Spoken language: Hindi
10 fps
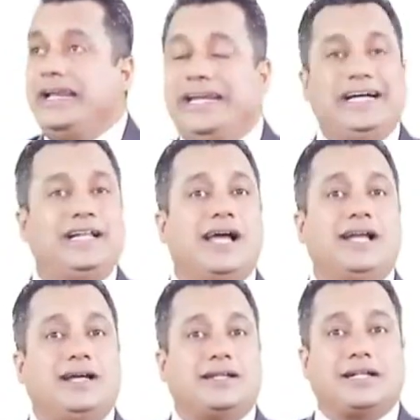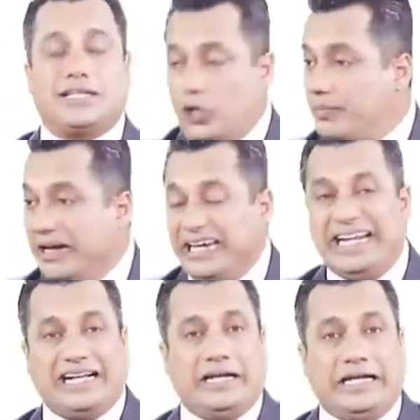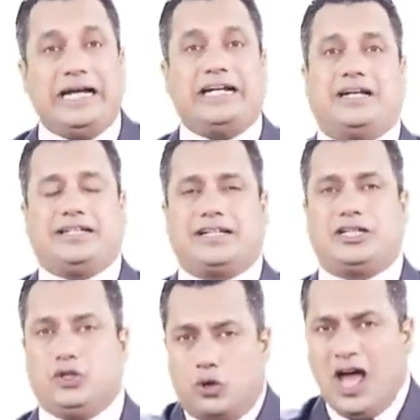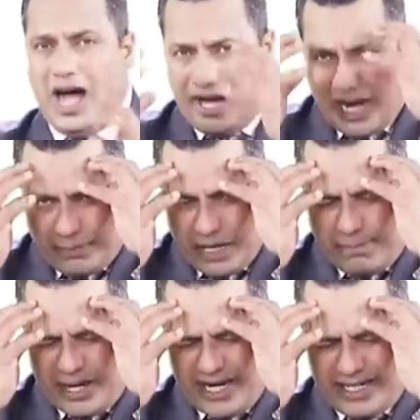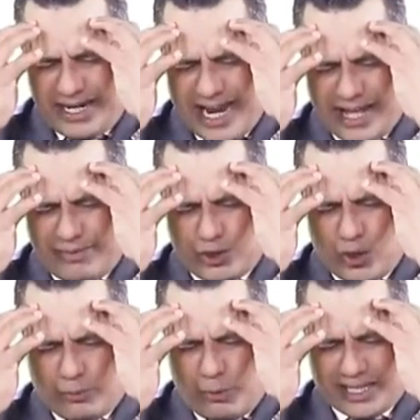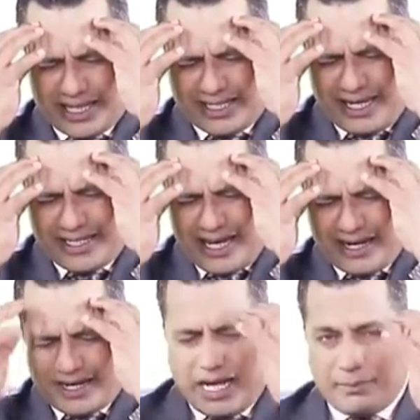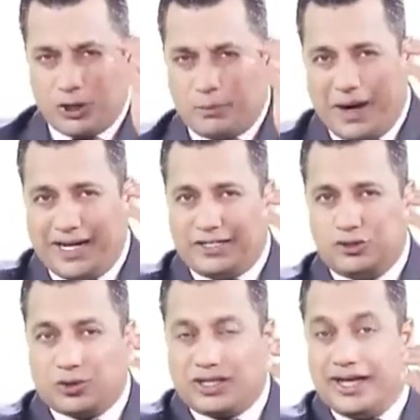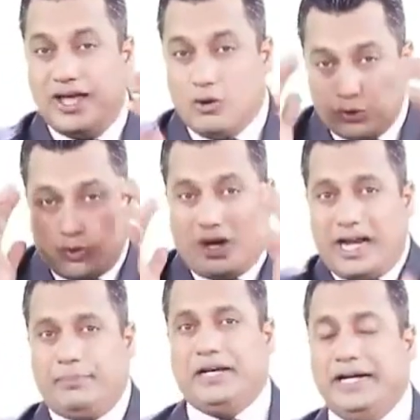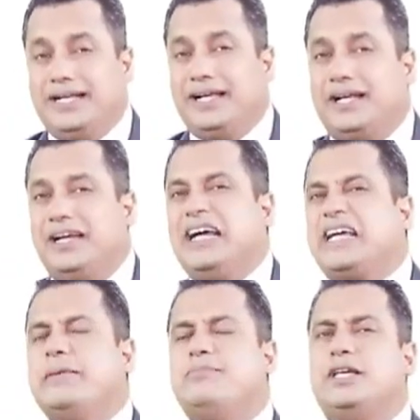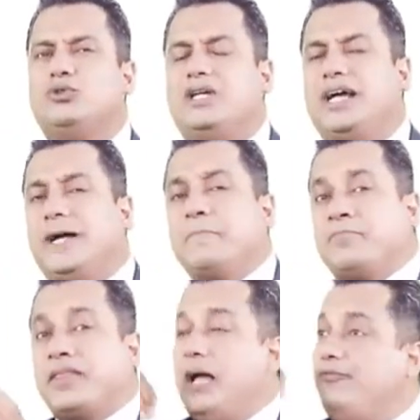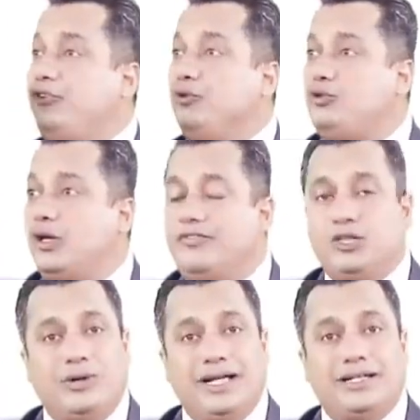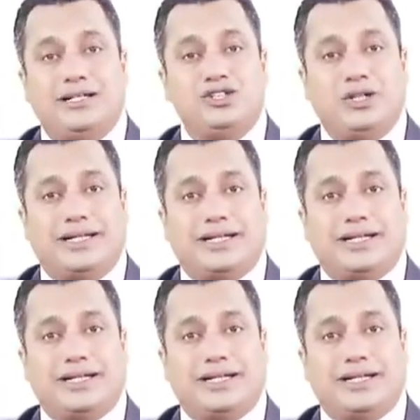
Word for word: रीडिजाइन कर सकते हो आप रिक्रिएट कर सकते हो अगर आपकी ब्रेन की लैंग्वेज जो आपको बताता है क्या करना आपके जो पैटर्न होते हैं उसको अगर आपने रीडिजाइन कर लिया इंडिया गेम चेंज हो जाएगा आप फ्यूचर विजुलाइजेशन कर